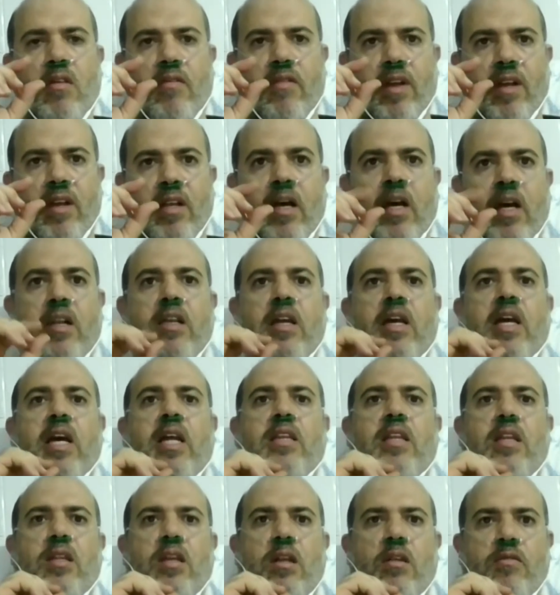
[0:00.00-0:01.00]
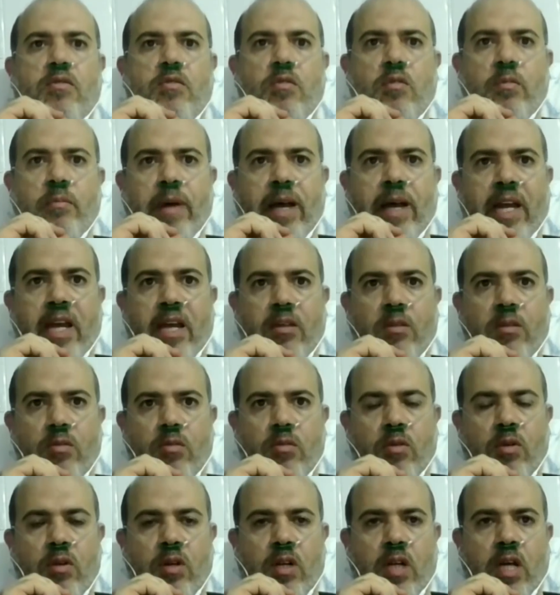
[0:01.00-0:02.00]
فالنهارده خدت التليفون معايا
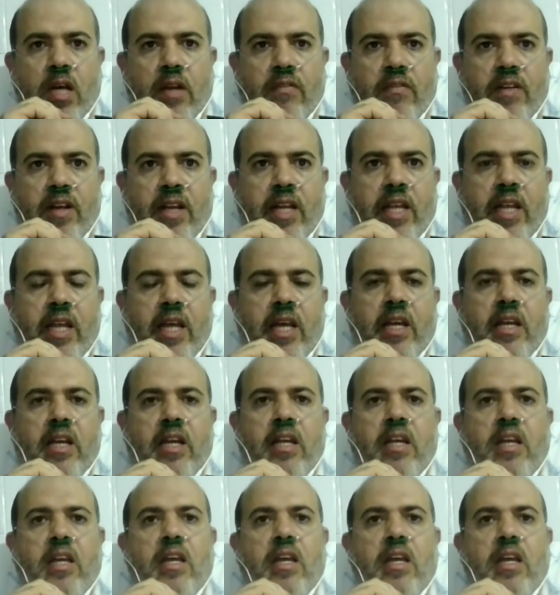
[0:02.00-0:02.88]
طول النهار في الحقيقه